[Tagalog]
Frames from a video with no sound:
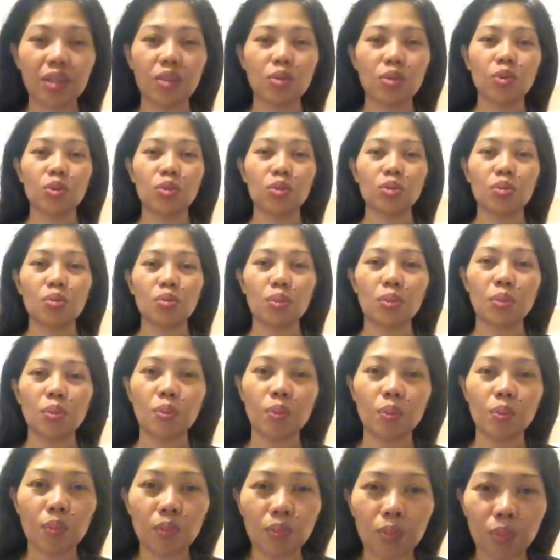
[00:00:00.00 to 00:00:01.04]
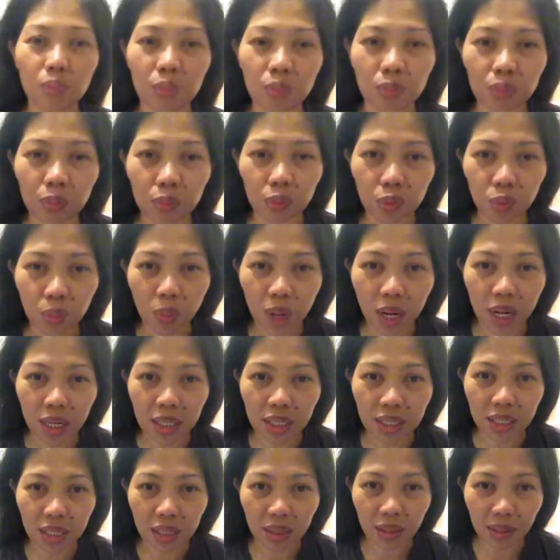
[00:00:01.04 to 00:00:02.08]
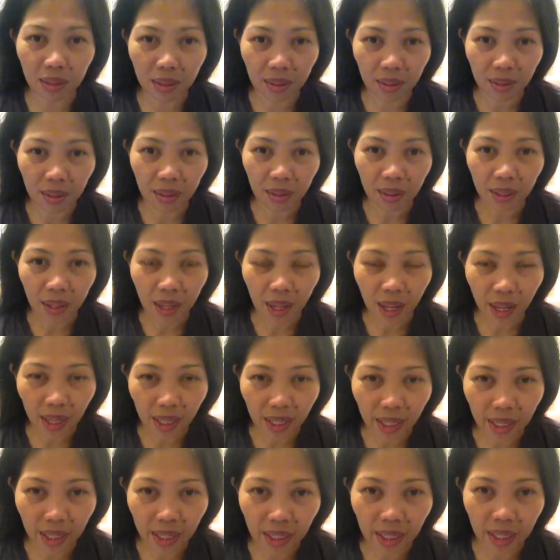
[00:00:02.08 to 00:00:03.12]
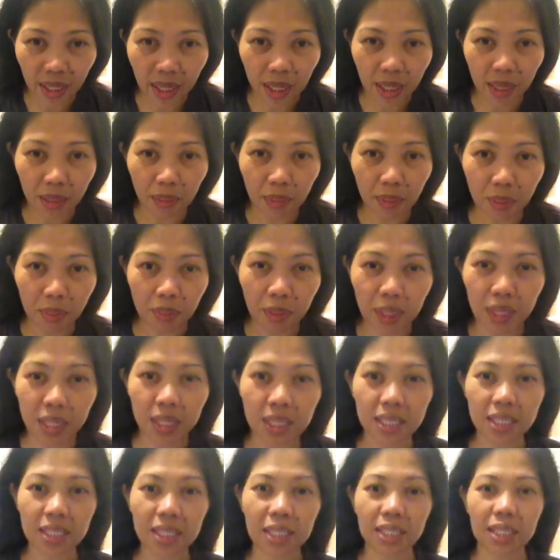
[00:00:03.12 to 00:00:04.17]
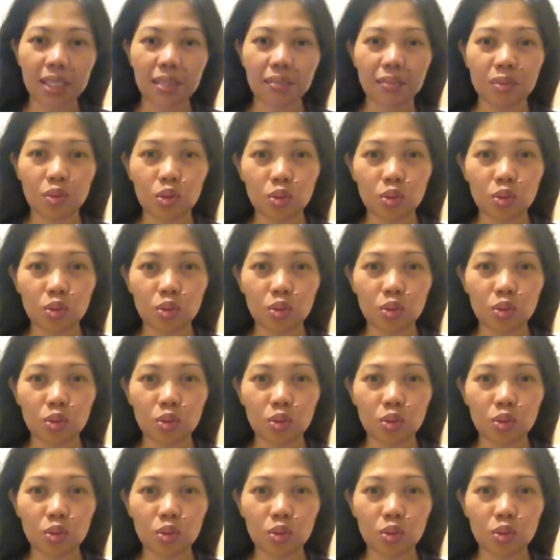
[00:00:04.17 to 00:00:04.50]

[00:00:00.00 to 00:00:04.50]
Gustong tumaas ng ang hair nila ng mabilisan.